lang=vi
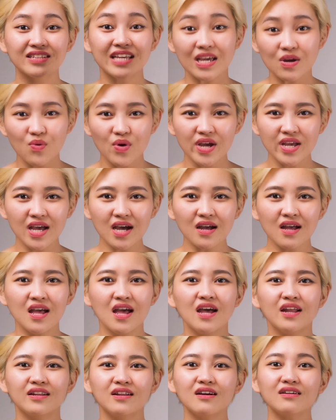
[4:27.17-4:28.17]
kiwi á
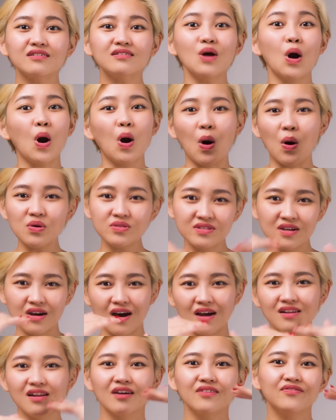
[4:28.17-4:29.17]
nó cứ hỗ
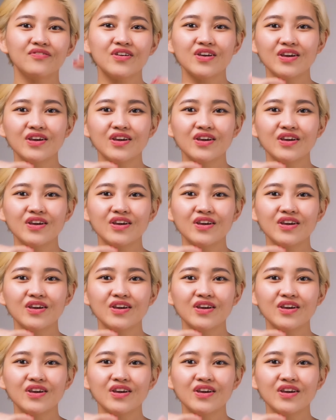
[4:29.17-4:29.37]
trợ lân